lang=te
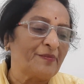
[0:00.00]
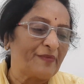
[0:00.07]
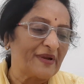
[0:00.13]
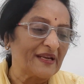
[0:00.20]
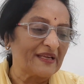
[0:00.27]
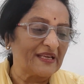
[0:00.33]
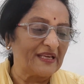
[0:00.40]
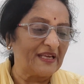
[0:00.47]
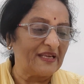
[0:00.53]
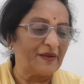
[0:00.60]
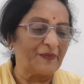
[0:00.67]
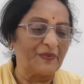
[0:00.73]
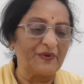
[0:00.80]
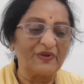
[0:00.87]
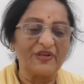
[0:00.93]
మనకి
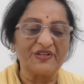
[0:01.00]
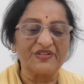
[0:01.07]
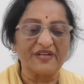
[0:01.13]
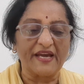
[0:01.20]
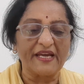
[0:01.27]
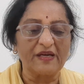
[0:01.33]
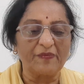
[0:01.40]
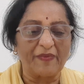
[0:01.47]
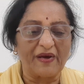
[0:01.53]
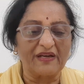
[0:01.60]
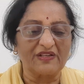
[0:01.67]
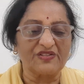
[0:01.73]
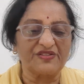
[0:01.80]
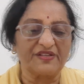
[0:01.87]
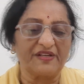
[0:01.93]
ఇప్పుడు ఇజ్రాయిల్
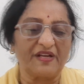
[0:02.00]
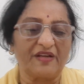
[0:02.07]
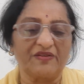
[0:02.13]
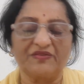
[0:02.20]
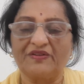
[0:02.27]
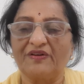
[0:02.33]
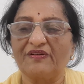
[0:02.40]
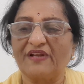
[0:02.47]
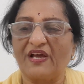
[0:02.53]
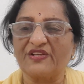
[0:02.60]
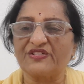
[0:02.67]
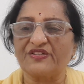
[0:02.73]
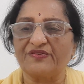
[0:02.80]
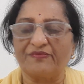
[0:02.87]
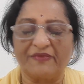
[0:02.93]
పాలస్తైన యుద్ధం
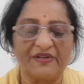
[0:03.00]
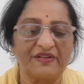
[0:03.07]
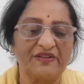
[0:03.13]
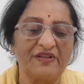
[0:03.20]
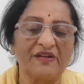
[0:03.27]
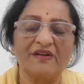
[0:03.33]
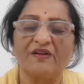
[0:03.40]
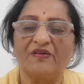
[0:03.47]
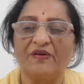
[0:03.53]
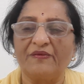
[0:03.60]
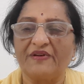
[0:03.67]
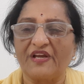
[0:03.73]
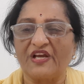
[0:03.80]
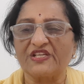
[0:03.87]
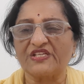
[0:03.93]
నాశనం యుద్ధంలో
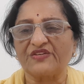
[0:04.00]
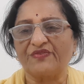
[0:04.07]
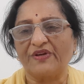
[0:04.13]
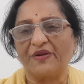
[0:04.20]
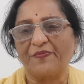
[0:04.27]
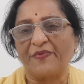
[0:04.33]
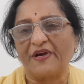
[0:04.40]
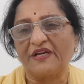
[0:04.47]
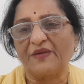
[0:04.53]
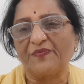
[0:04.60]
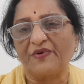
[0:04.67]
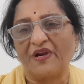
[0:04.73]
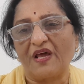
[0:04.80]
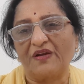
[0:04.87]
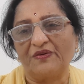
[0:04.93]
నాశనం విశాలమైన పంట
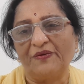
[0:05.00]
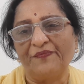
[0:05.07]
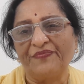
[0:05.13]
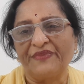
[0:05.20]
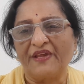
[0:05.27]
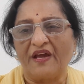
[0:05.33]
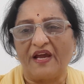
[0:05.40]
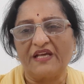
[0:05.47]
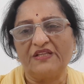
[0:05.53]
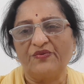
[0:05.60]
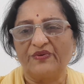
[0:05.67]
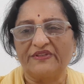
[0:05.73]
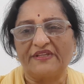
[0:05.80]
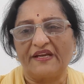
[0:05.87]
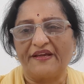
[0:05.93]
పొలాలు ఐదు
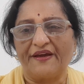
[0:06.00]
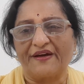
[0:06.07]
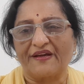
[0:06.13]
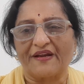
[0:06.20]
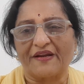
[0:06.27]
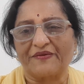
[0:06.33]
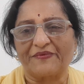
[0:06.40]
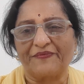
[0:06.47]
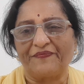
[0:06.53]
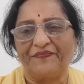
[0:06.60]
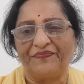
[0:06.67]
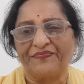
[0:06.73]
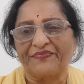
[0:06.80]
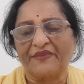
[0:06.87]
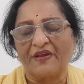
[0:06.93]
వందల ఎకరాలు
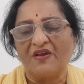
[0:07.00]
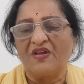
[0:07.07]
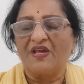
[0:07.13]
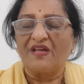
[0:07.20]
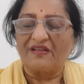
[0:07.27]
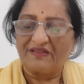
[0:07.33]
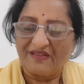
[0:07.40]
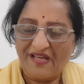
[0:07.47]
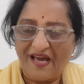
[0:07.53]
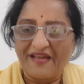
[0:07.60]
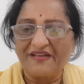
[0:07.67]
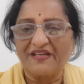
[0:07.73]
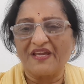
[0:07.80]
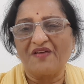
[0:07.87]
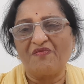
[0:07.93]

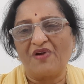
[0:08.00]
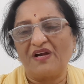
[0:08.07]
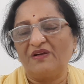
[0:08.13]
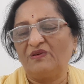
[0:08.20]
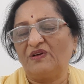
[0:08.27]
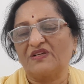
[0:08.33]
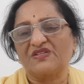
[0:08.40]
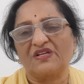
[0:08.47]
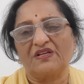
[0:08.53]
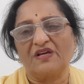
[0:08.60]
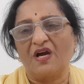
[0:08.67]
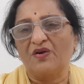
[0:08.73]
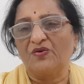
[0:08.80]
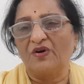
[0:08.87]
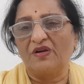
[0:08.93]
దానికే వాళ్ళు అసలు
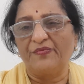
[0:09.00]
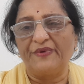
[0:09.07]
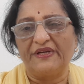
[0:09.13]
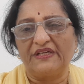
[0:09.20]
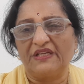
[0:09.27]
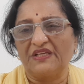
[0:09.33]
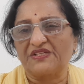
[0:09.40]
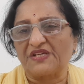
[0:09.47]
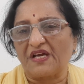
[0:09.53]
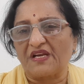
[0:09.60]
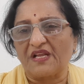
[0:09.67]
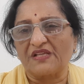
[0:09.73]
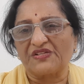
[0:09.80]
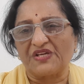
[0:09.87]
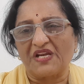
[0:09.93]
గగ్గోలు పెట్టి
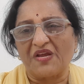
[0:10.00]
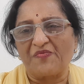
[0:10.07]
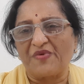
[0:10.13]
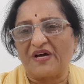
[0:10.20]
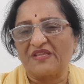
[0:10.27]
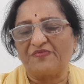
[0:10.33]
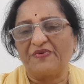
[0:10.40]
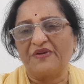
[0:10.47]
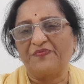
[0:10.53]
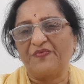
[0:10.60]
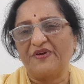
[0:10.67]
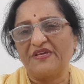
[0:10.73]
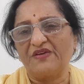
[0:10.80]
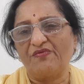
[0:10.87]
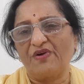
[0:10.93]
చాలా చాలా
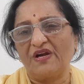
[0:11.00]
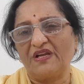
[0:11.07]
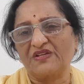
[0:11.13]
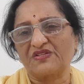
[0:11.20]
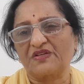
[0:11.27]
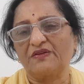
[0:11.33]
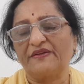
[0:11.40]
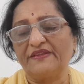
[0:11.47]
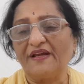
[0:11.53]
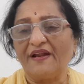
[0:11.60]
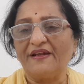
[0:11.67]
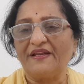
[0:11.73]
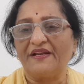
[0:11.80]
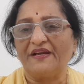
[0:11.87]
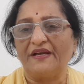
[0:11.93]
బాధపడిపోయి వాళ్ళు అసలు
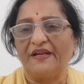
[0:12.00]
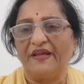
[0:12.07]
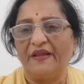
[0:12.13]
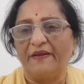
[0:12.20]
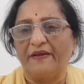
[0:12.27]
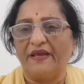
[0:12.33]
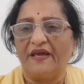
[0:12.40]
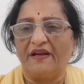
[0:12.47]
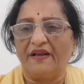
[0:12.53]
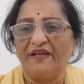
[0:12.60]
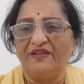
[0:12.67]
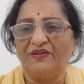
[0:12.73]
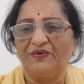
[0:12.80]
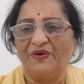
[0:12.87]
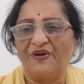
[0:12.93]
ఎందుకంటేనండి ఏ
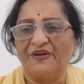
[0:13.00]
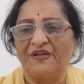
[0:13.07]
రైతుకు